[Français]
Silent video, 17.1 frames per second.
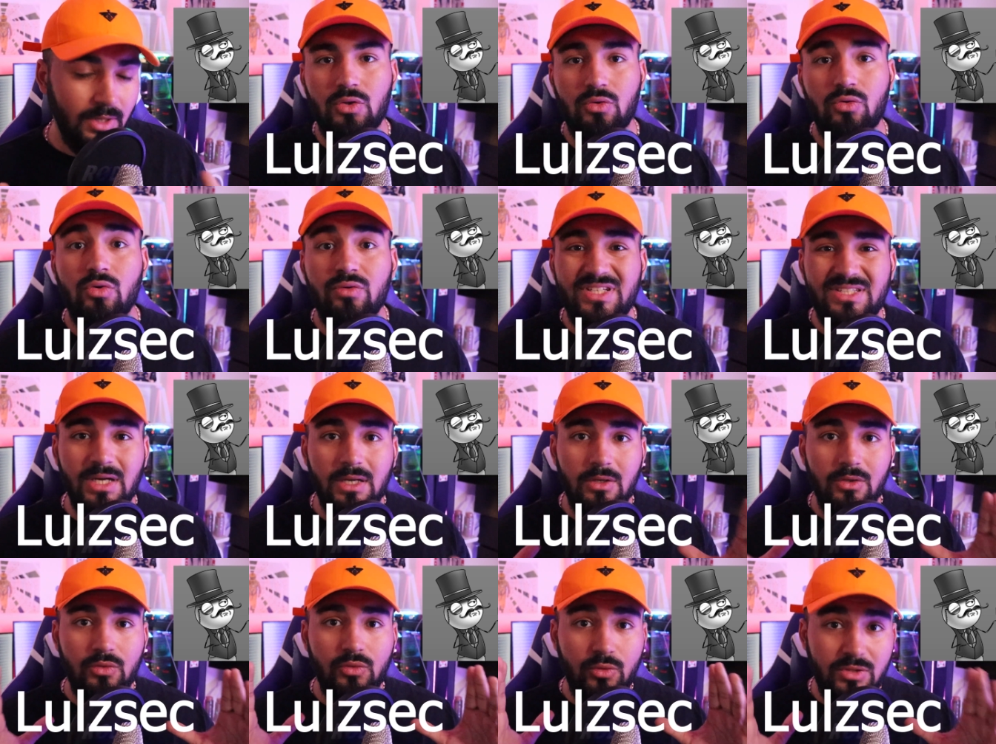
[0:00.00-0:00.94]
Donc on va dire
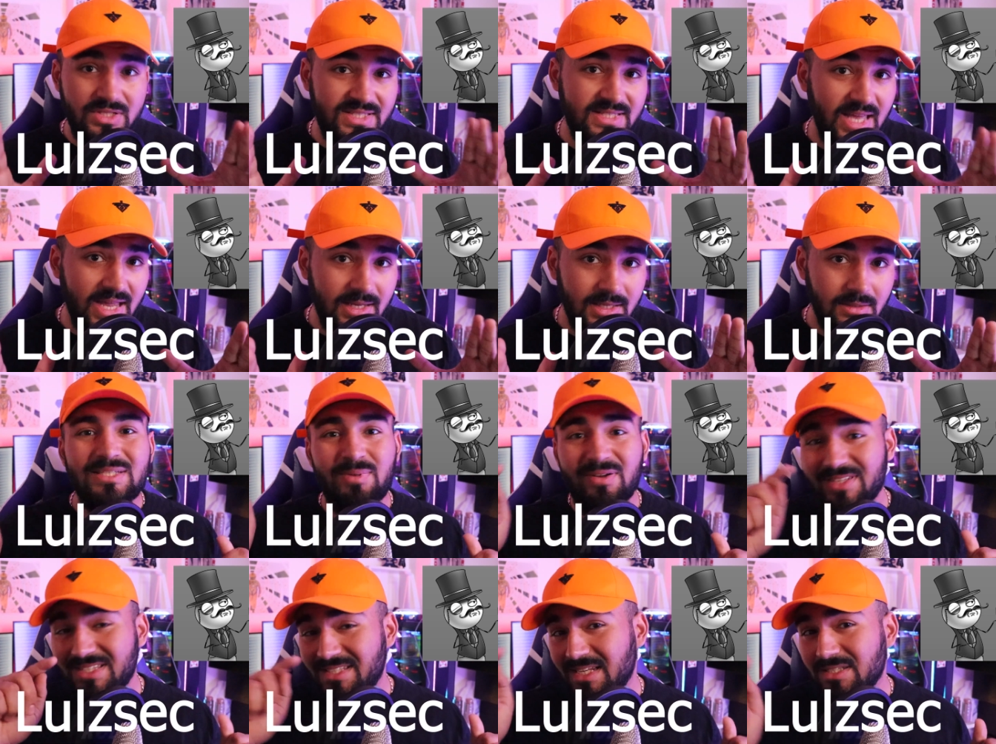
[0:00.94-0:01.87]
Lulzek. C'est
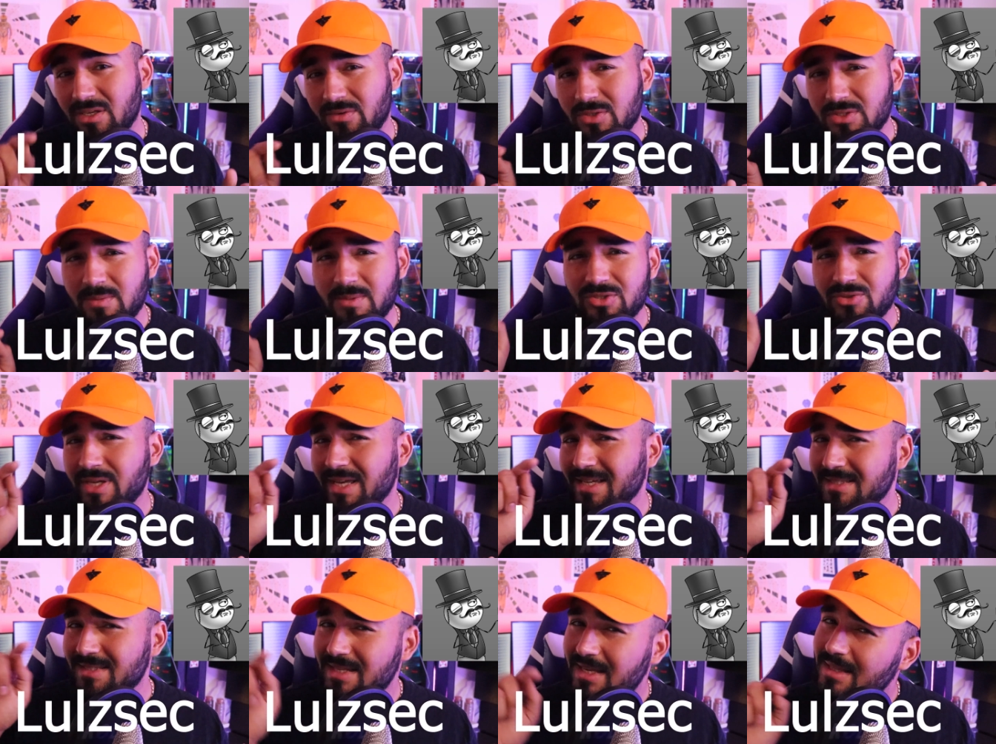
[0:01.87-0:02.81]
pas facile à dire en français parce qu'il y a
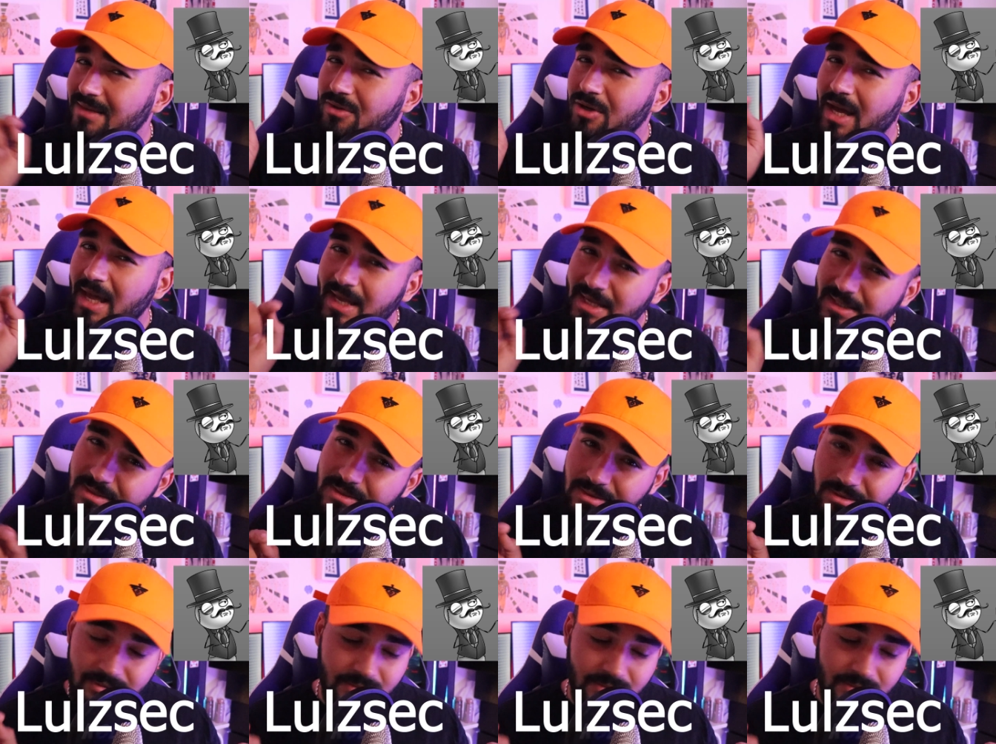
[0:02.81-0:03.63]
un Z avant un S.